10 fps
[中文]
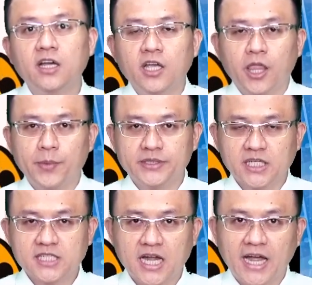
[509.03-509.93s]
因为上
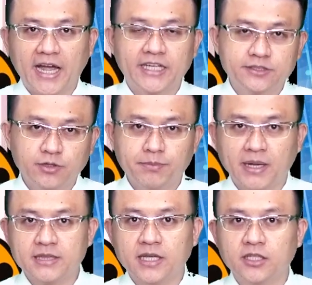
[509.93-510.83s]
上还是会买
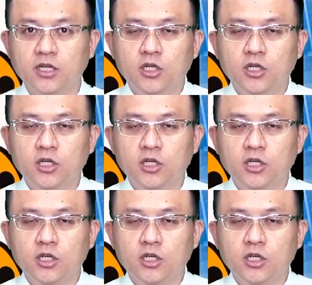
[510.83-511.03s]
单的。